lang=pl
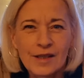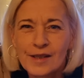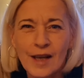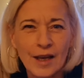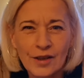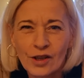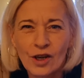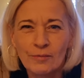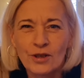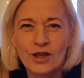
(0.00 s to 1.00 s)
Senior
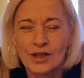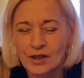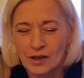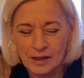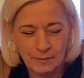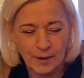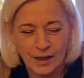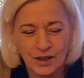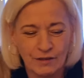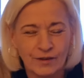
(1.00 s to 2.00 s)
robi się coraz
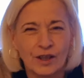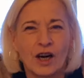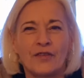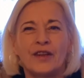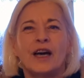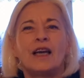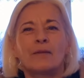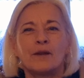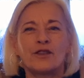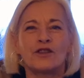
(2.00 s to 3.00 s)
bardziej wygodny, ale
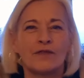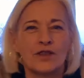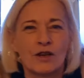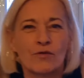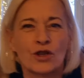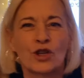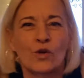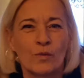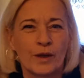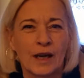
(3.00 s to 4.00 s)
jak będzie widział, że się
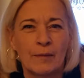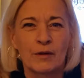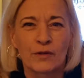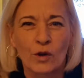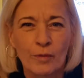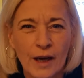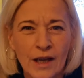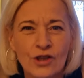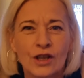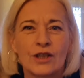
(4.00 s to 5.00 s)
ubieramy w
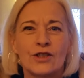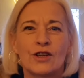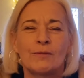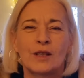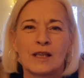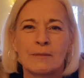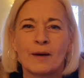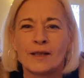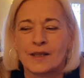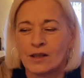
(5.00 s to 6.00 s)
kubraczek, idziemy na
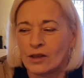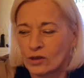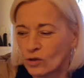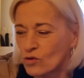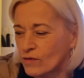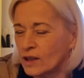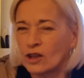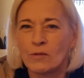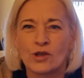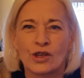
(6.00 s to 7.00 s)
spacer, no to już
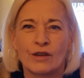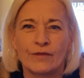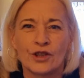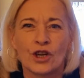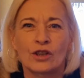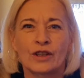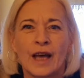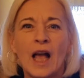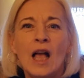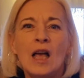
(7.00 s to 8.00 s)
wiadomo, że go wyciągnę.
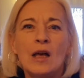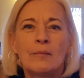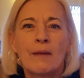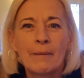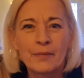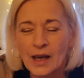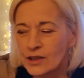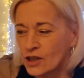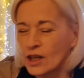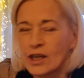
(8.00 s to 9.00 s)
Mam
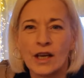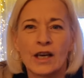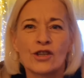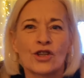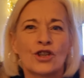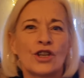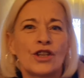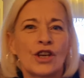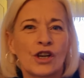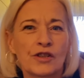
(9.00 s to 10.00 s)
nadzieję, że się
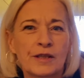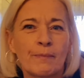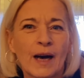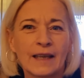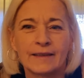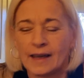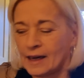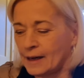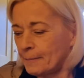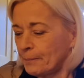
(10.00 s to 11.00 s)
nie
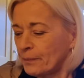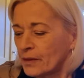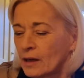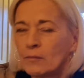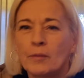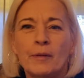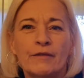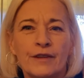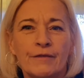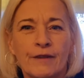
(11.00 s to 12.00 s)
rozpada, bo
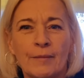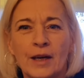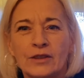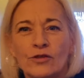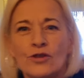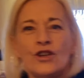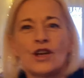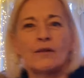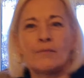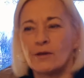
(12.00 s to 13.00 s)
powiem Wam, jak to
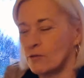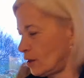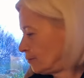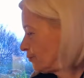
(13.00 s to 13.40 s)
dzisiaj było.